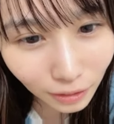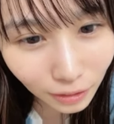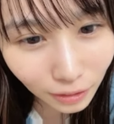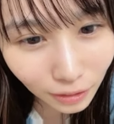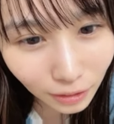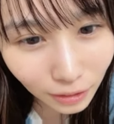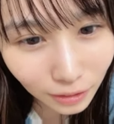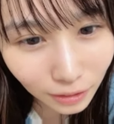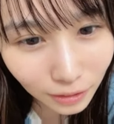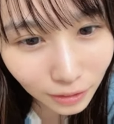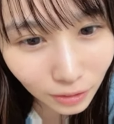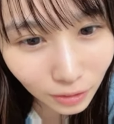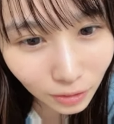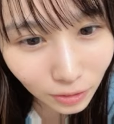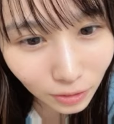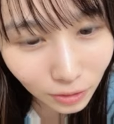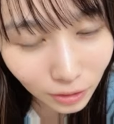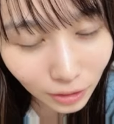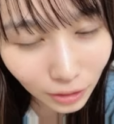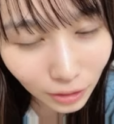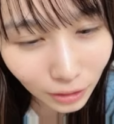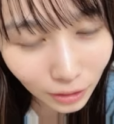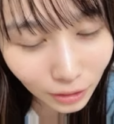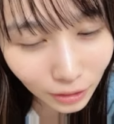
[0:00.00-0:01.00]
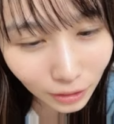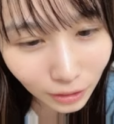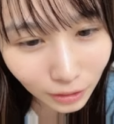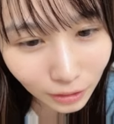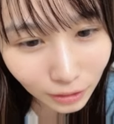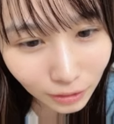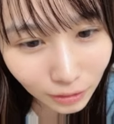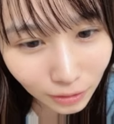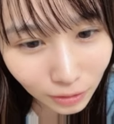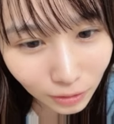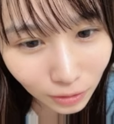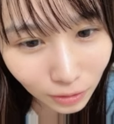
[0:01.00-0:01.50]
練習
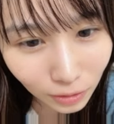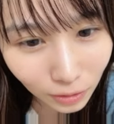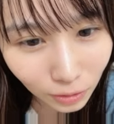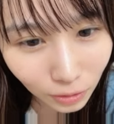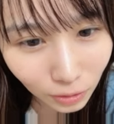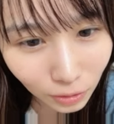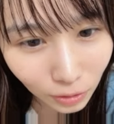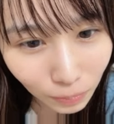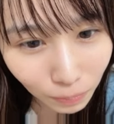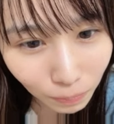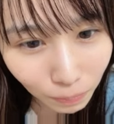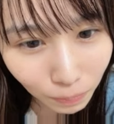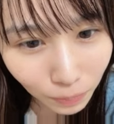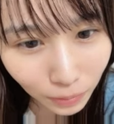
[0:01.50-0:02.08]
することいっ